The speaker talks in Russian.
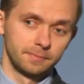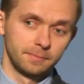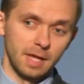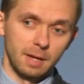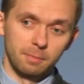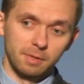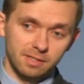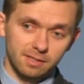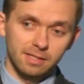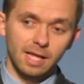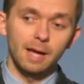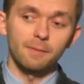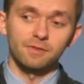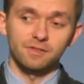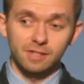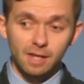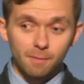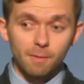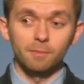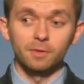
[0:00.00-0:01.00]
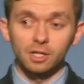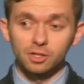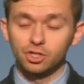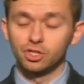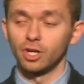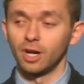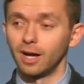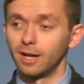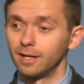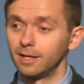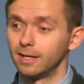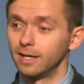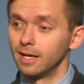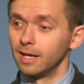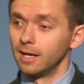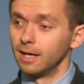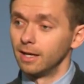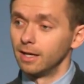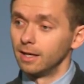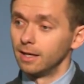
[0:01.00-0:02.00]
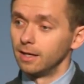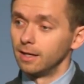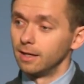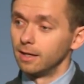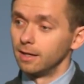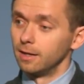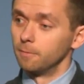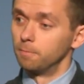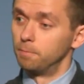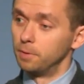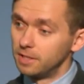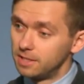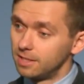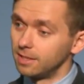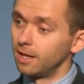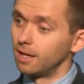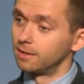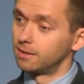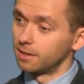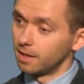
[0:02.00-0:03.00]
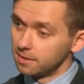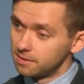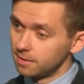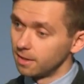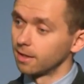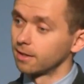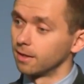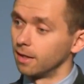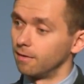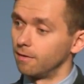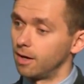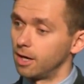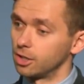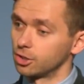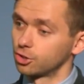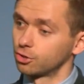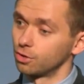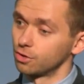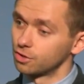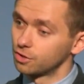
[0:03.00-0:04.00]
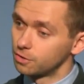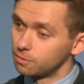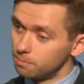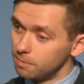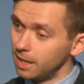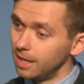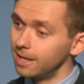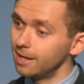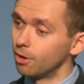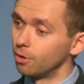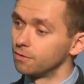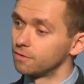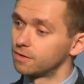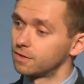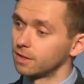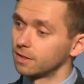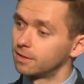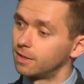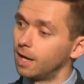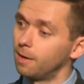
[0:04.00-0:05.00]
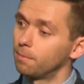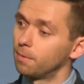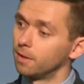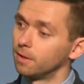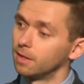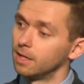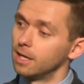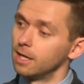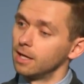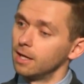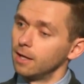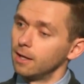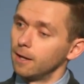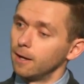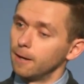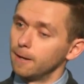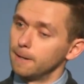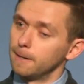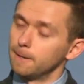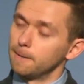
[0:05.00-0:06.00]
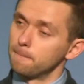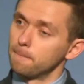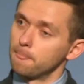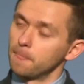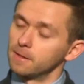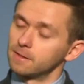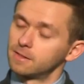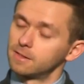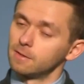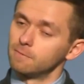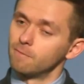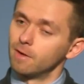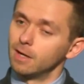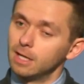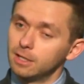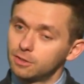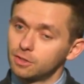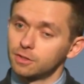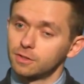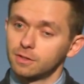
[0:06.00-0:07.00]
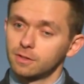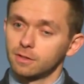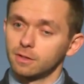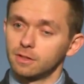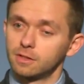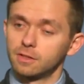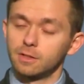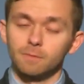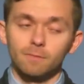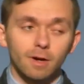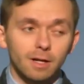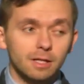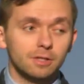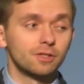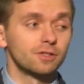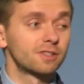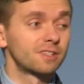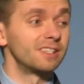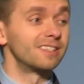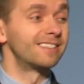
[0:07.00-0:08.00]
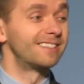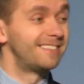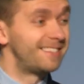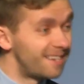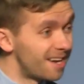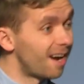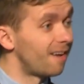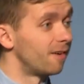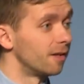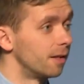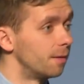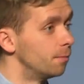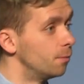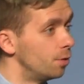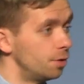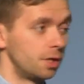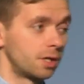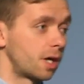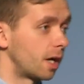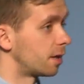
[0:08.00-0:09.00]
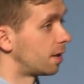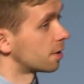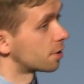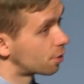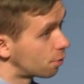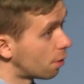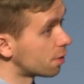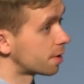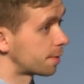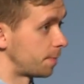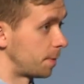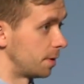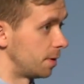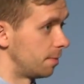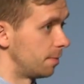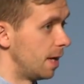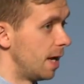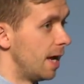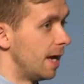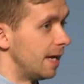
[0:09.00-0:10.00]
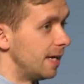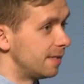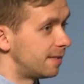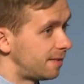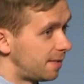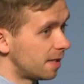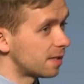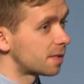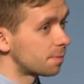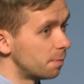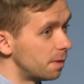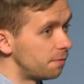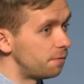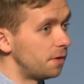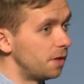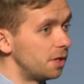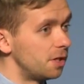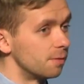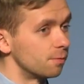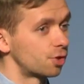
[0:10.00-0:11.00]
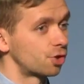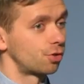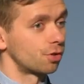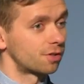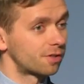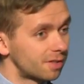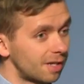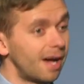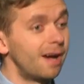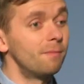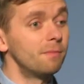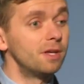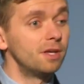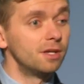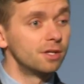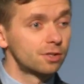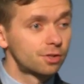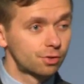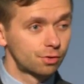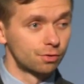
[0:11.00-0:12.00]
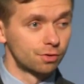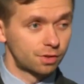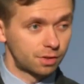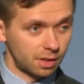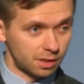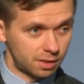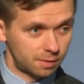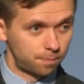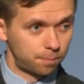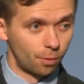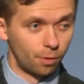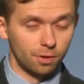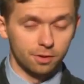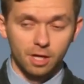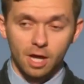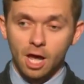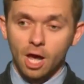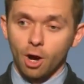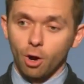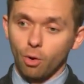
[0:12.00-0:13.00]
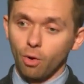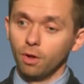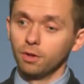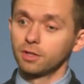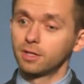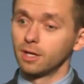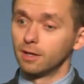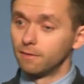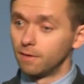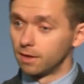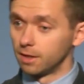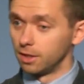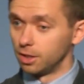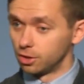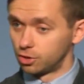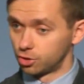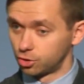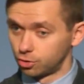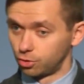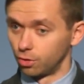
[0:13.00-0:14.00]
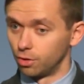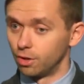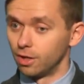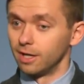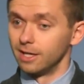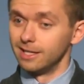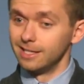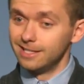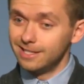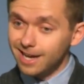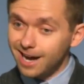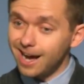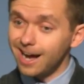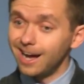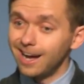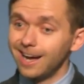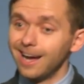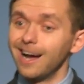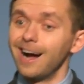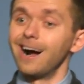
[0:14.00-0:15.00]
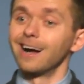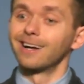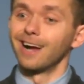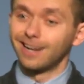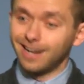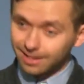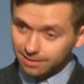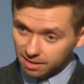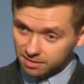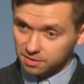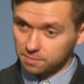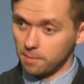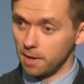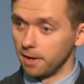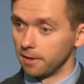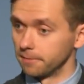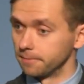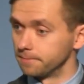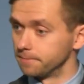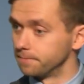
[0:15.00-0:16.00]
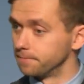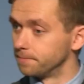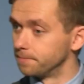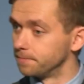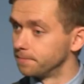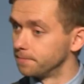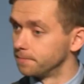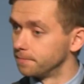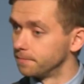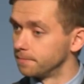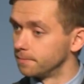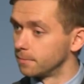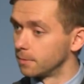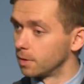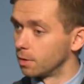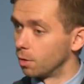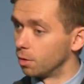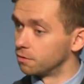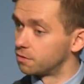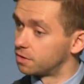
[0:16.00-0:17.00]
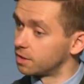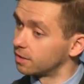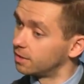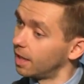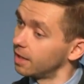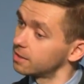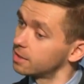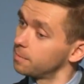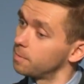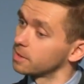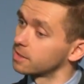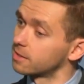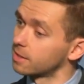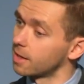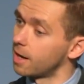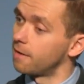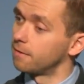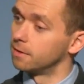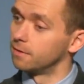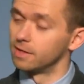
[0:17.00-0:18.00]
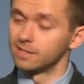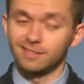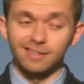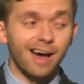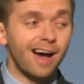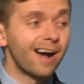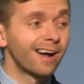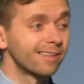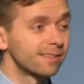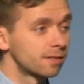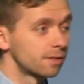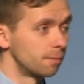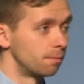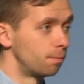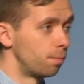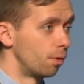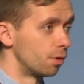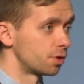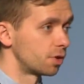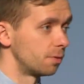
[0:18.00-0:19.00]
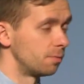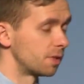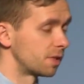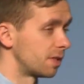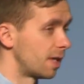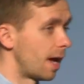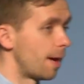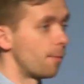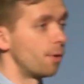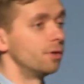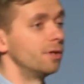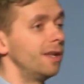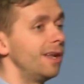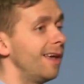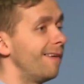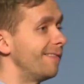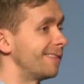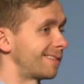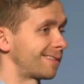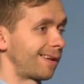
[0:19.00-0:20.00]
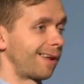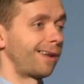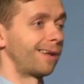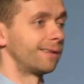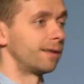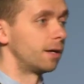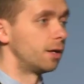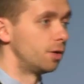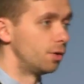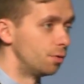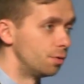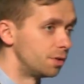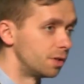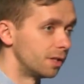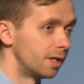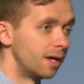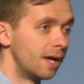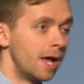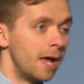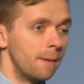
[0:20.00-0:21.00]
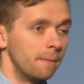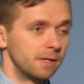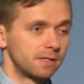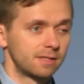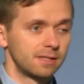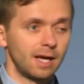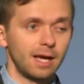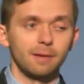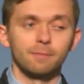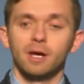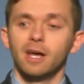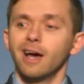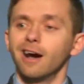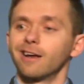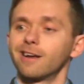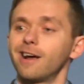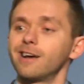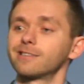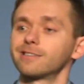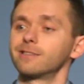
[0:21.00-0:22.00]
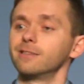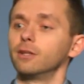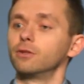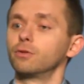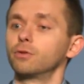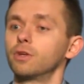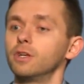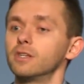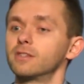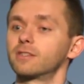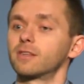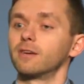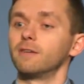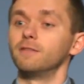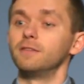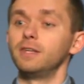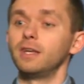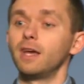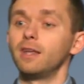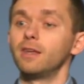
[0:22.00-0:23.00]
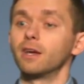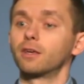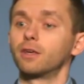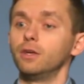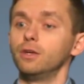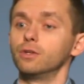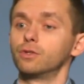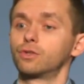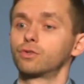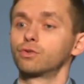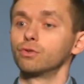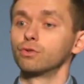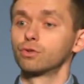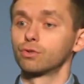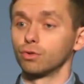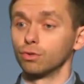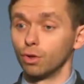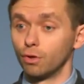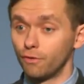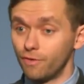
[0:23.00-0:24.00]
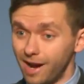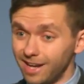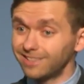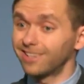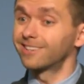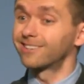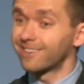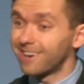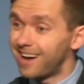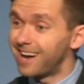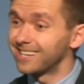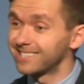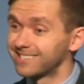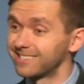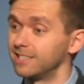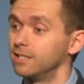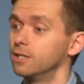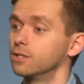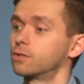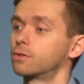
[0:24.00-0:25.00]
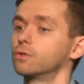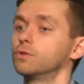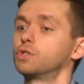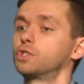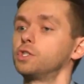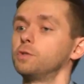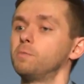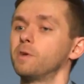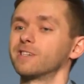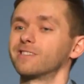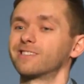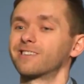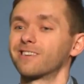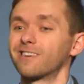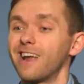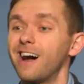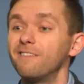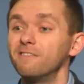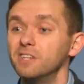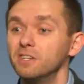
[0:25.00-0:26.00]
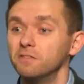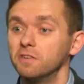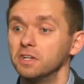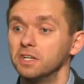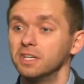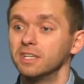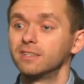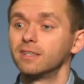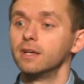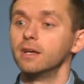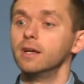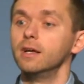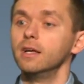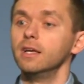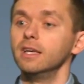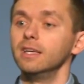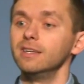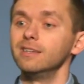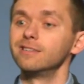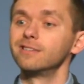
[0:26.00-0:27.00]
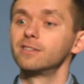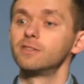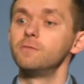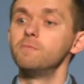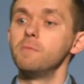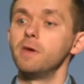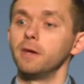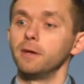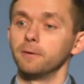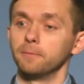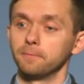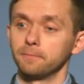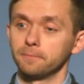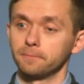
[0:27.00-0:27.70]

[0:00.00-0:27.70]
Мы знаем в самом начале, бытия 3 глава, что змей, он всегда был Э, символически, символически с дьяволом, но никогда с Господом. И здесь мы видим, что сам Иисус Господь, Он говорит, что «я, как этот змей». Он всегда себя сравнивает с Агнцем Божьим. Мы знаем, он лев из колена Иудина. Мы знаем разные другие сравнения к Иисусу. Но в этот раз Иисус себя сравнивает и с змеем.